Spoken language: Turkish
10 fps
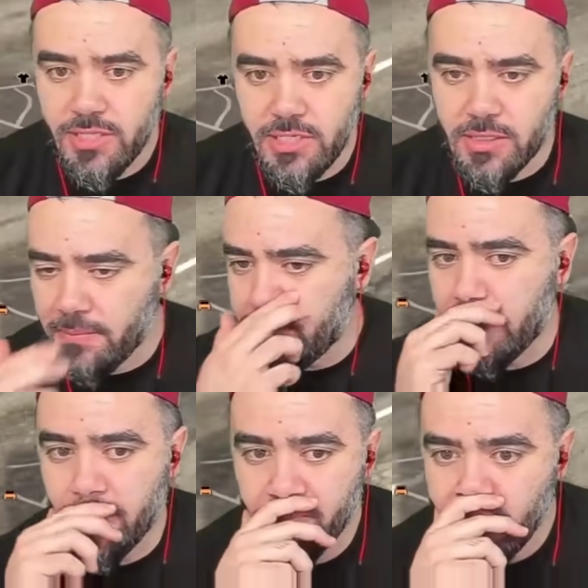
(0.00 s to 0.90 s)
gidecek tamam
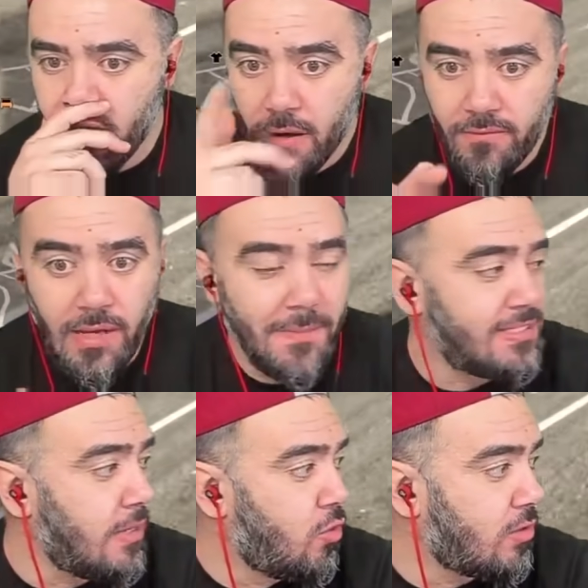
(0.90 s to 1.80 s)
gitmedi. Vallahi
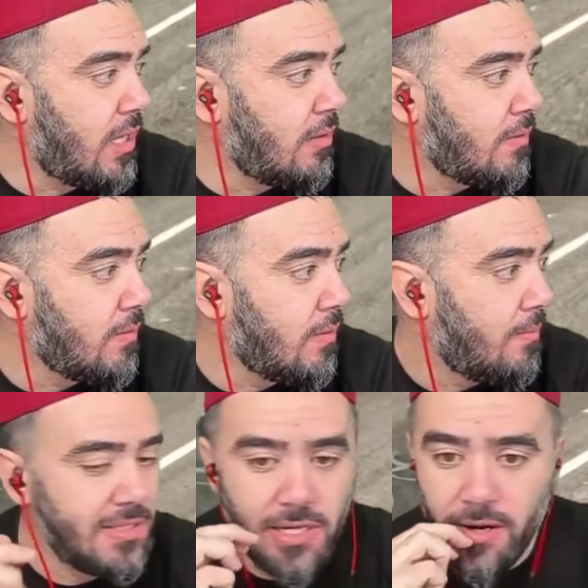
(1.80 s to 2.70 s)
mezarlık orada.
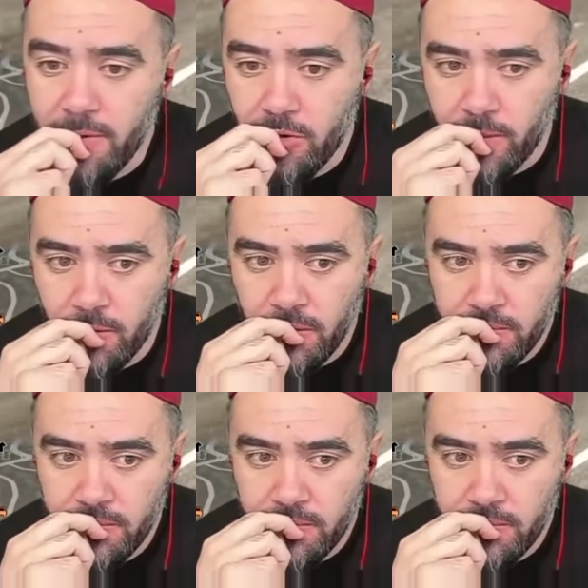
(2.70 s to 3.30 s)
Mezarlığa mı gidiyor lan bu?